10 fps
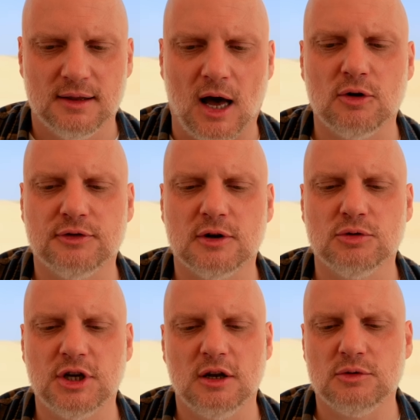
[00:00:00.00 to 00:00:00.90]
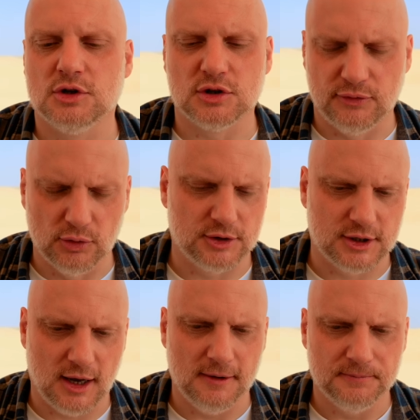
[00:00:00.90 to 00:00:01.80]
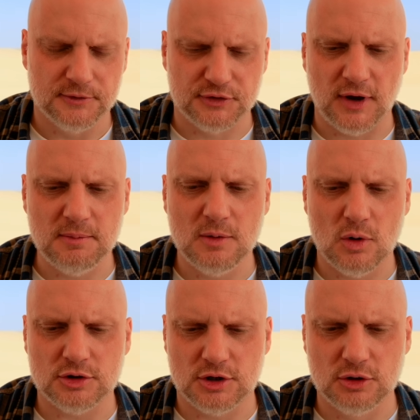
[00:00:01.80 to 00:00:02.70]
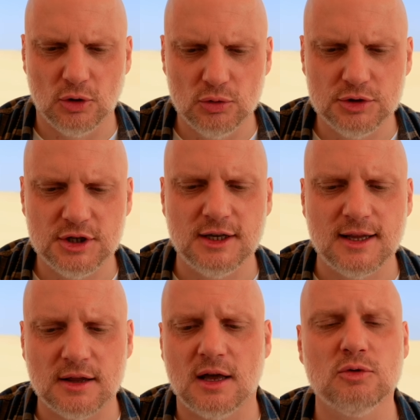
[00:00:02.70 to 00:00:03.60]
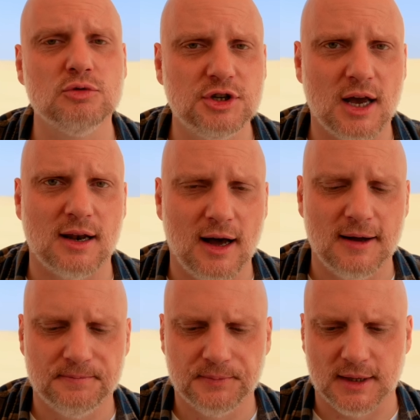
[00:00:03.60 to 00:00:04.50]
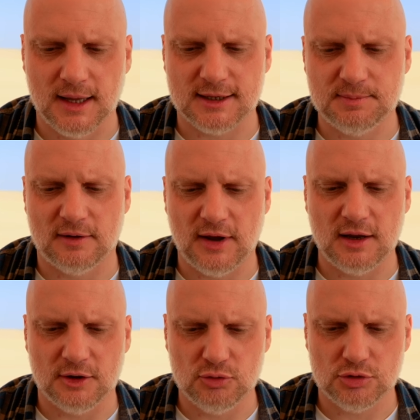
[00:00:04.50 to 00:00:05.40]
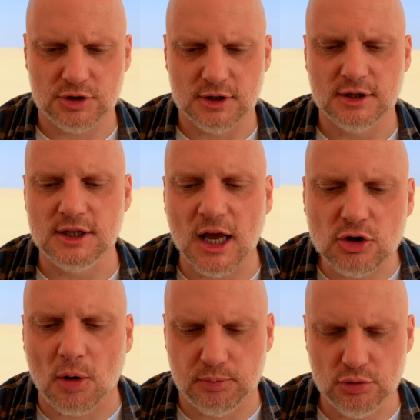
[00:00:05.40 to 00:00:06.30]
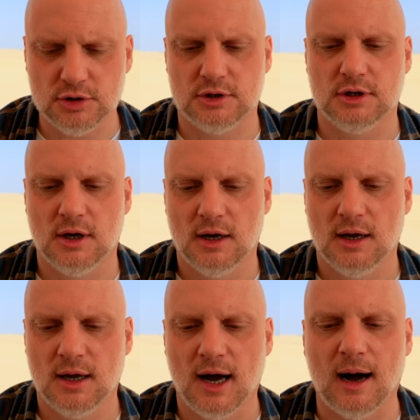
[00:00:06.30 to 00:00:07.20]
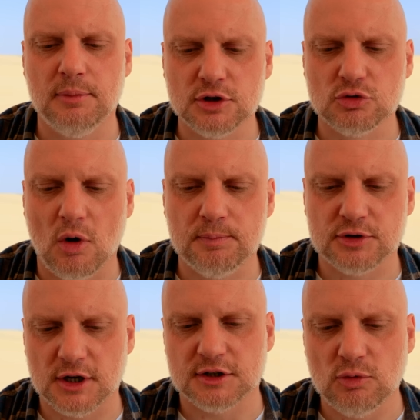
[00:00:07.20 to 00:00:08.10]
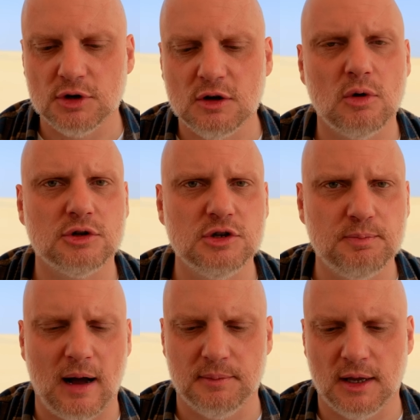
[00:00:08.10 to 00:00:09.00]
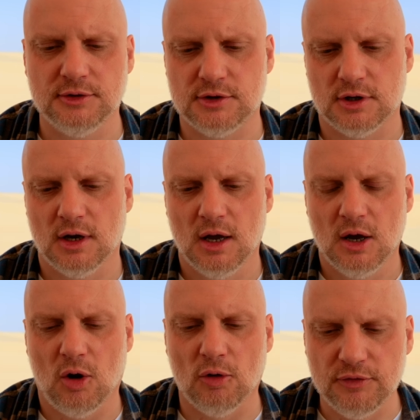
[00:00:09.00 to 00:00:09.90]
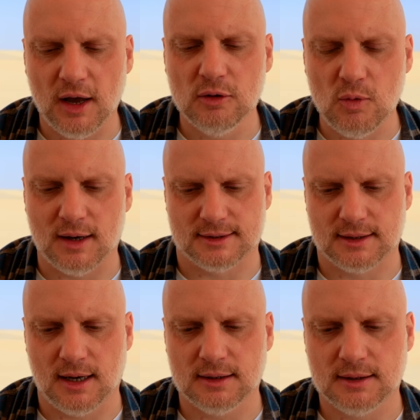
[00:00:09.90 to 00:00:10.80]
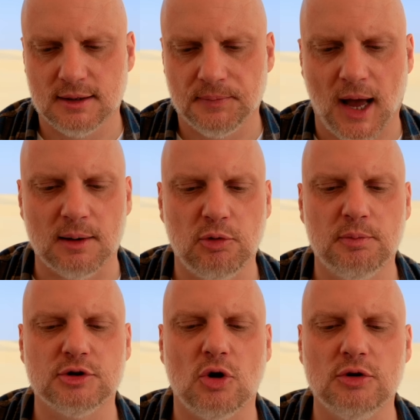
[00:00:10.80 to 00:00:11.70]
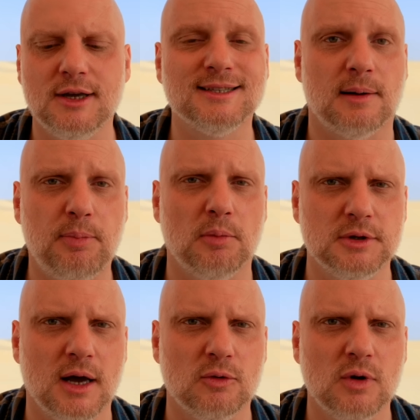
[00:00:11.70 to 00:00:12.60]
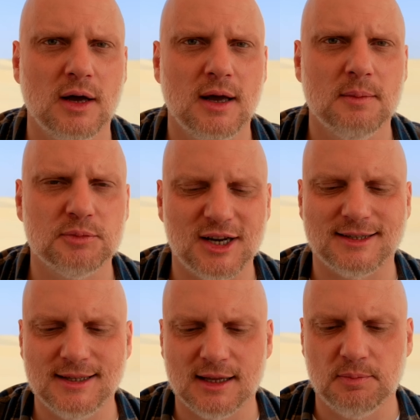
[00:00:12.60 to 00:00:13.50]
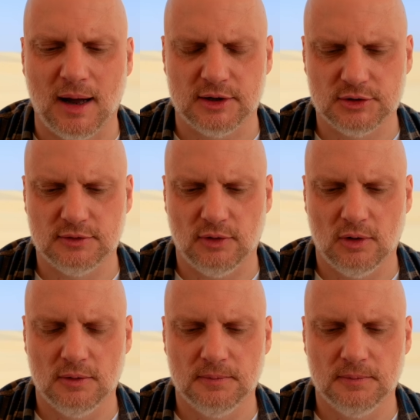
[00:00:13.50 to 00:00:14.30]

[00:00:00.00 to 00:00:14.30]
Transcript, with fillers: Darów tych udzielił Ci Stwórca w swej miłości do ludzi i nadal udziela dla zbawienia duszy. Nie dopuść, aby zło przesłoniło Ci pamięć o wielu łaskach, albo byś o nich zapomniał przez niedbalstwo.